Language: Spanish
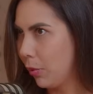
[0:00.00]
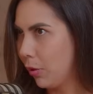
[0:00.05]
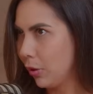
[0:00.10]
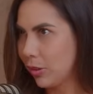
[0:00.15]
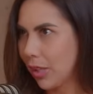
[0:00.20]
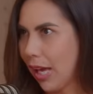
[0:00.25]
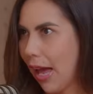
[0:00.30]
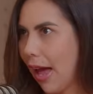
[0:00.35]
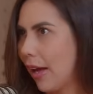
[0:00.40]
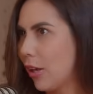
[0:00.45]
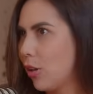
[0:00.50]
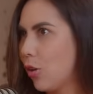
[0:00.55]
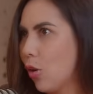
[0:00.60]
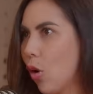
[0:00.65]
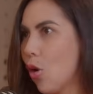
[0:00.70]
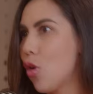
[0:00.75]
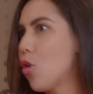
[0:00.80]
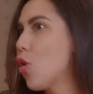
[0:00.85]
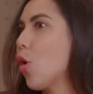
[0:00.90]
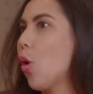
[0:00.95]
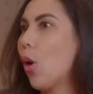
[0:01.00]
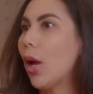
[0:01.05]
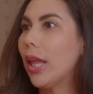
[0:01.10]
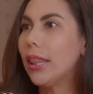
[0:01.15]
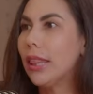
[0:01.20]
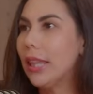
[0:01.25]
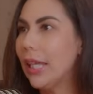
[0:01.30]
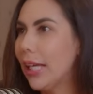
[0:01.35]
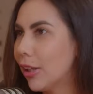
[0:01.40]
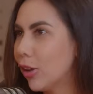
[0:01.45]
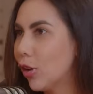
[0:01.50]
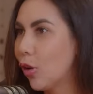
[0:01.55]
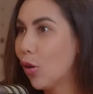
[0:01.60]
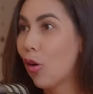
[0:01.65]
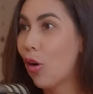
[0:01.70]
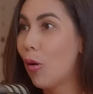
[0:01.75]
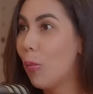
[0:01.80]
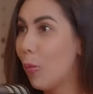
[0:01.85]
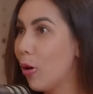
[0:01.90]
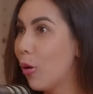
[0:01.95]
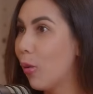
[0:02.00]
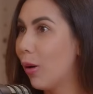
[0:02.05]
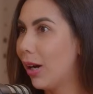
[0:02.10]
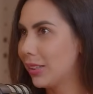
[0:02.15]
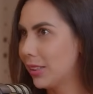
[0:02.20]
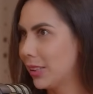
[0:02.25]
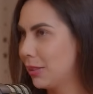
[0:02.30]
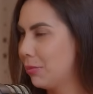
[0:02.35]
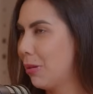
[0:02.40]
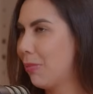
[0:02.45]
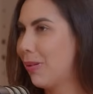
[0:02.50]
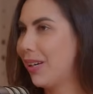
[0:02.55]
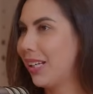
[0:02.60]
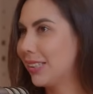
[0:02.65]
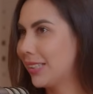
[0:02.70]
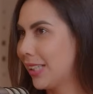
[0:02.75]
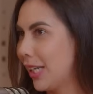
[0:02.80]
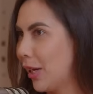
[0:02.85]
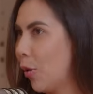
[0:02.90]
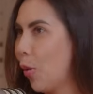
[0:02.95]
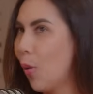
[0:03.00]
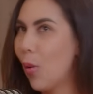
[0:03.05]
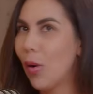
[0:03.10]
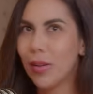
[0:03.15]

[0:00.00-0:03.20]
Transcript: O sea, yo no entiendo cómo lo haces y me parece,